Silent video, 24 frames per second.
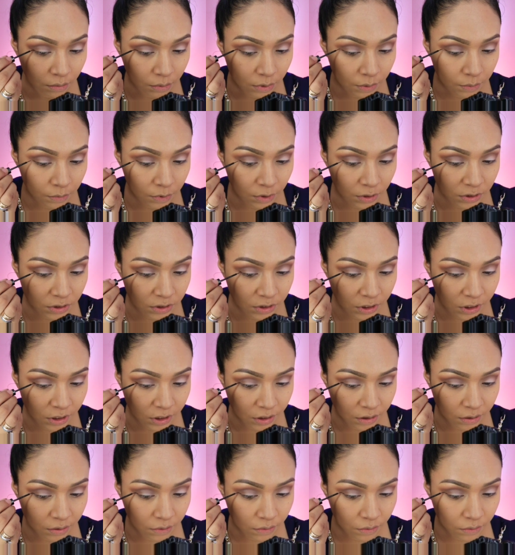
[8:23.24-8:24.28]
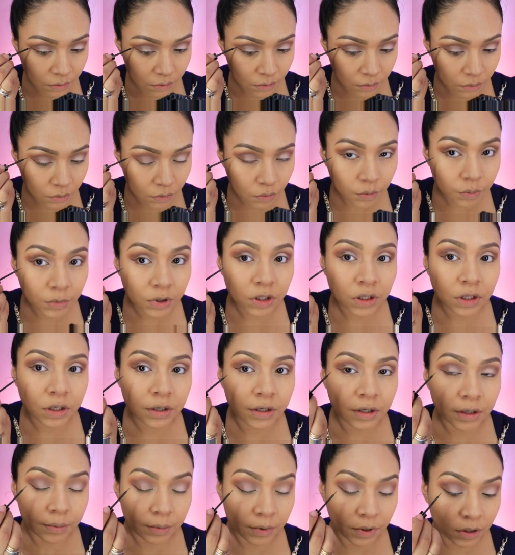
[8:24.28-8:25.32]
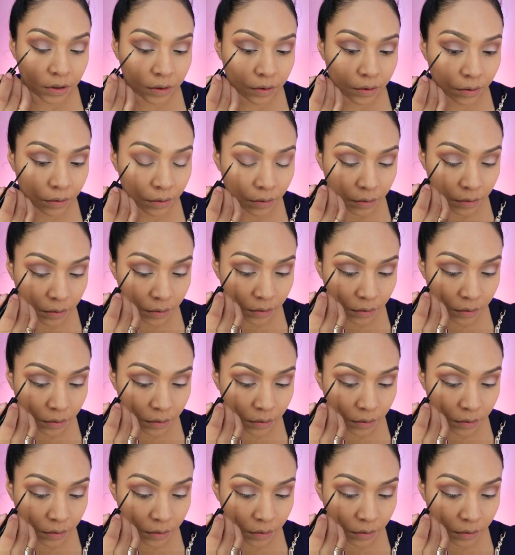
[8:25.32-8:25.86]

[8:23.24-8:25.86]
vamos a hacer un mini rabito